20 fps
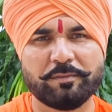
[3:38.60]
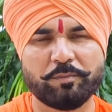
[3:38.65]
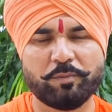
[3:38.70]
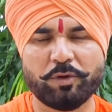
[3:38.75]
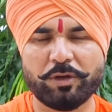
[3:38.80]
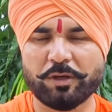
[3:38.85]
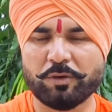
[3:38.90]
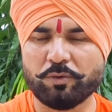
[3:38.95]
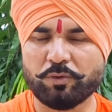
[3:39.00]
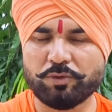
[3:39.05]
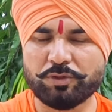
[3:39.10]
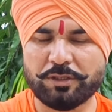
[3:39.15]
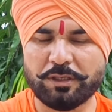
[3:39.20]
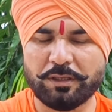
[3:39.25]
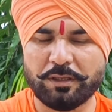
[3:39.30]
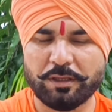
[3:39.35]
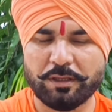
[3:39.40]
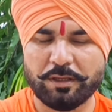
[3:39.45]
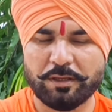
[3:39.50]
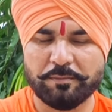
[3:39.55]
बोले
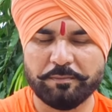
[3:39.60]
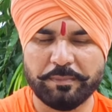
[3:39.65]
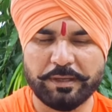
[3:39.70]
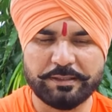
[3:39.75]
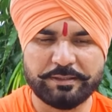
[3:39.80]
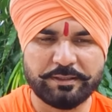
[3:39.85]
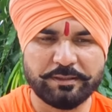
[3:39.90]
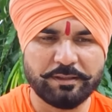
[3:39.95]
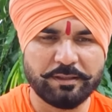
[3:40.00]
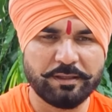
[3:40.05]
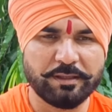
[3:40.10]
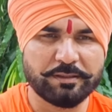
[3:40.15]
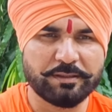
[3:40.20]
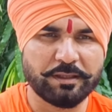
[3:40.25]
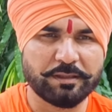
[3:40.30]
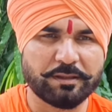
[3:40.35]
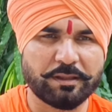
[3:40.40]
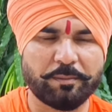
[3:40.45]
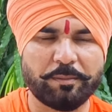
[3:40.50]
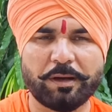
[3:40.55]
गुरुजी मैं ज़िंदगी
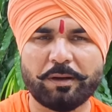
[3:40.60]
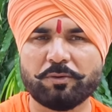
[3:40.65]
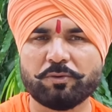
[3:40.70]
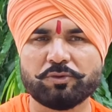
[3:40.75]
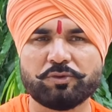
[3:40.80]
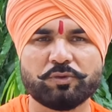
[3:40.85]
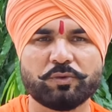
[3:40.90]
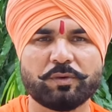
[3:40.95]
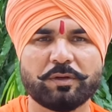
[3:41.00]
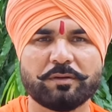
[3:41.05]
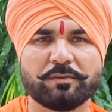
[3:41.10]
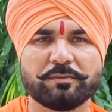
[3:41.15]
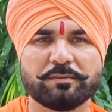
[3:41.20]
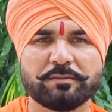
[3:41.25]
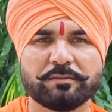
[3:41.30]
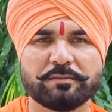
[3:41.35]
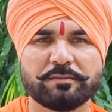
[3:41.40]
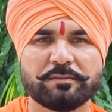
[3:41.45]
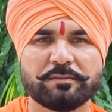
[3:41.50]
से तबाह हो चुका हूँ